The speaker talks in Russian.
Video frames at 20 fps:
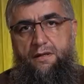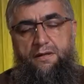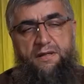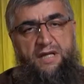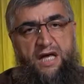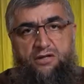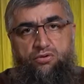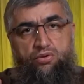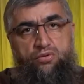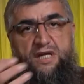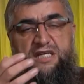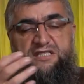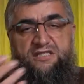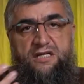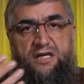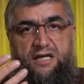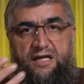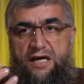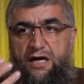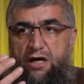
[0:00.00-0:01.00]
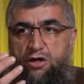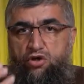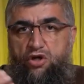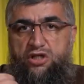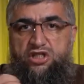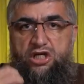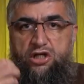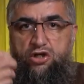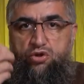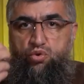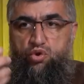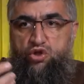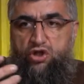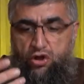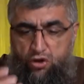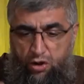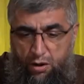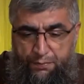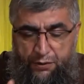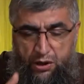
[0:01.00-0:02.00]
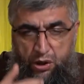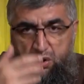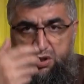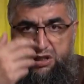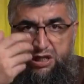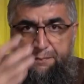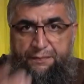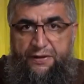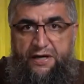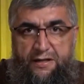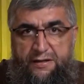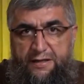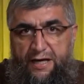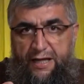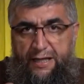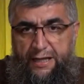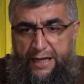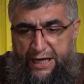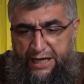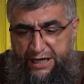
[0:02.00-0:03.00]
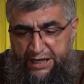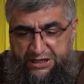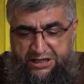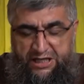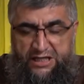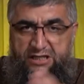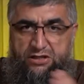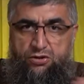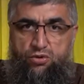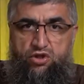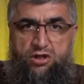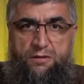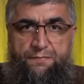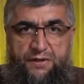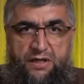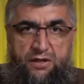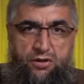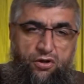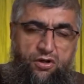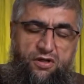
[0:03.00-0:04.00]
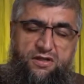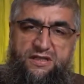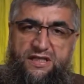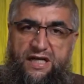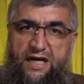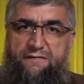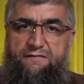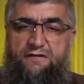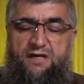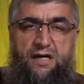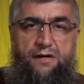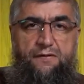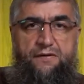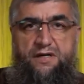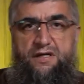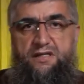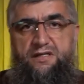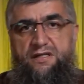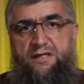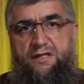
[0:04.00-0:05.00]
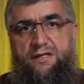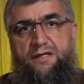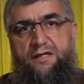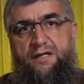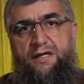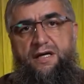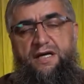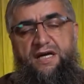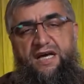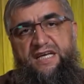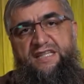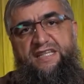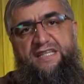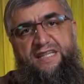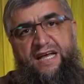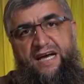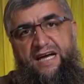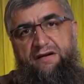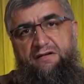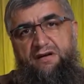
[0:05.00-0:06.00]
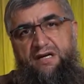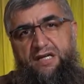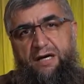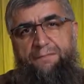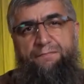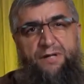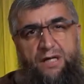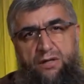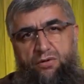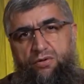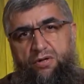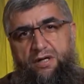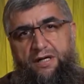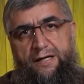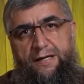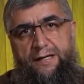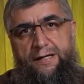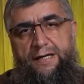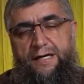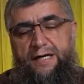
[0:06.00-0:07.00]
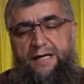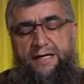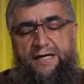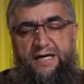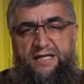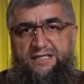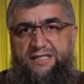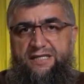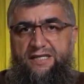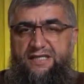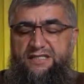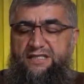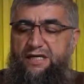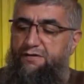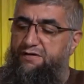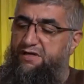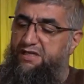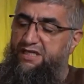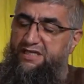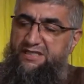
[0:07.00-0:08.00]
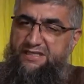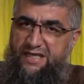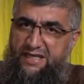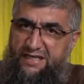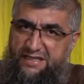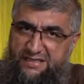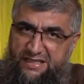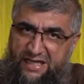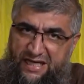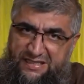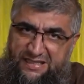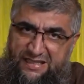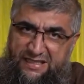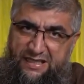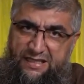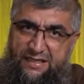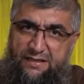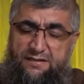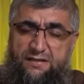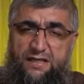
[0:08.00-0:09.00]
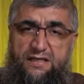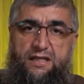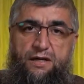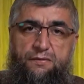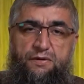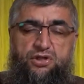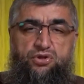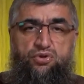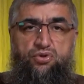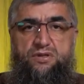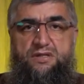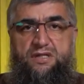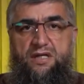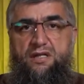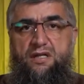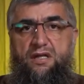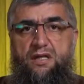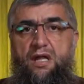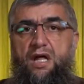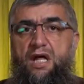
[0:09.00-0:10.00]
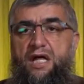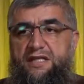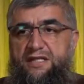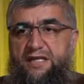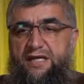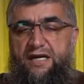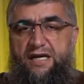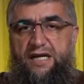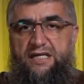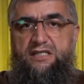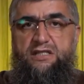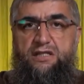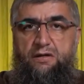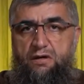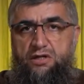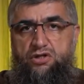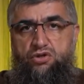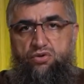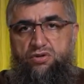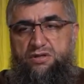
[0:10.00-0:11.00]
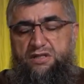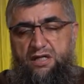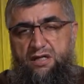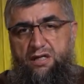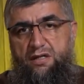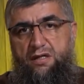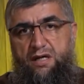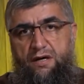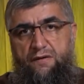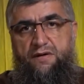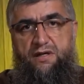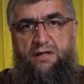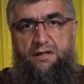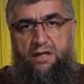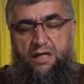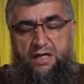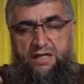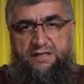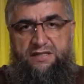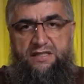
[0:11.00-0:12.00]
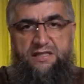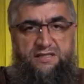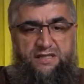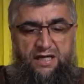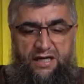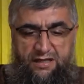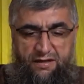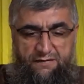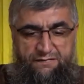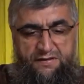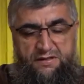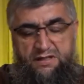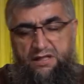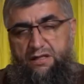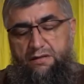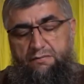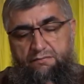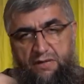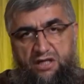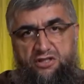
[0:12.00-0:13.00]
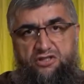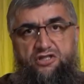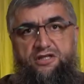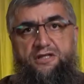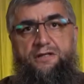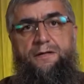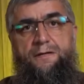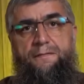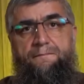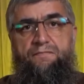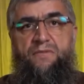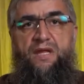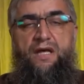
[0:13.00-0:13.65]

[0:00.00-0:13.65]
Нет у нас религии, которая через души, которую пророк не передал, и через души передается, как вы говорите. Это наговор на пророка. Если есть, говорит, где сказано, где Таваджу сделал, три раза Таваджу сделал, говорил сын Саида Фанди, молчит.